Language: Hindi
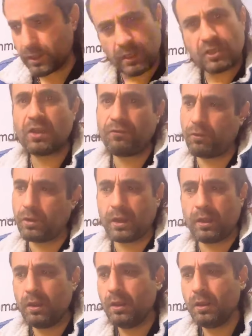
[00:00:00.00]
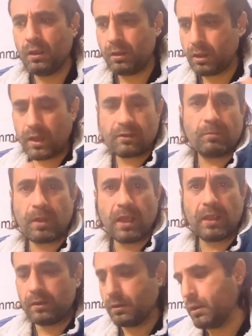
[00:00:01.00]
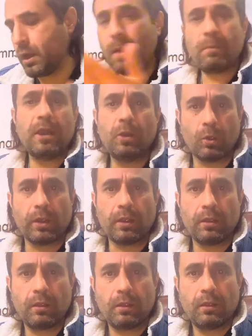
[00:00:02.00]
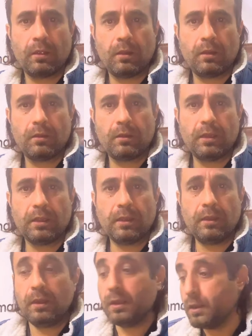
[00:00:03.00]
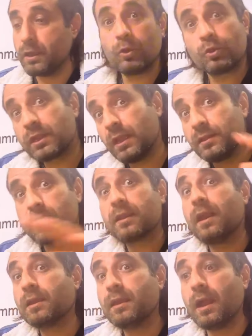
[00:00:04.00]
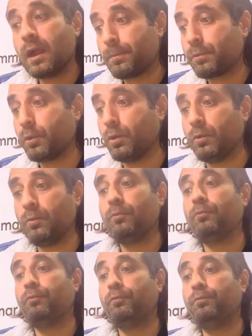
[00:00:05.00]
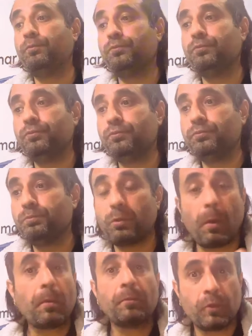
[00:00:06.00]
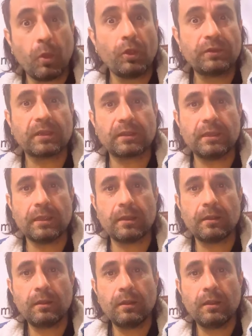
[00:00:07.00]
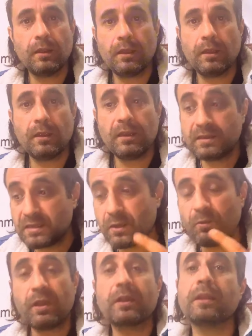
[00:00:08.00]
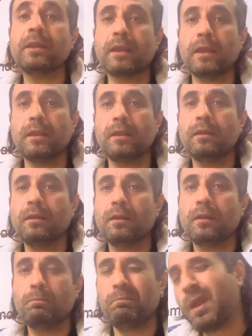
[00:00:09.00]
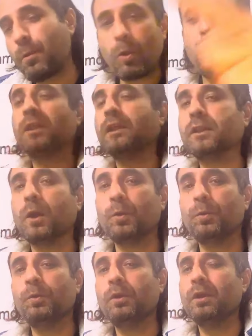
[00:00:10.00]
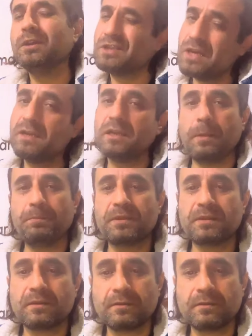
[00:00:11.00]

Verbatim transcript: ये अच्छा फ़ोन है आई टू बाय आप ले लोगे ठीक है लेकिन उसके अंदर क्या क्या आपको प्रॉब्लम्स हो सकती हैं इससे अवेयर करने के लिए मैं आपको बताता हूँ चंद टिप्स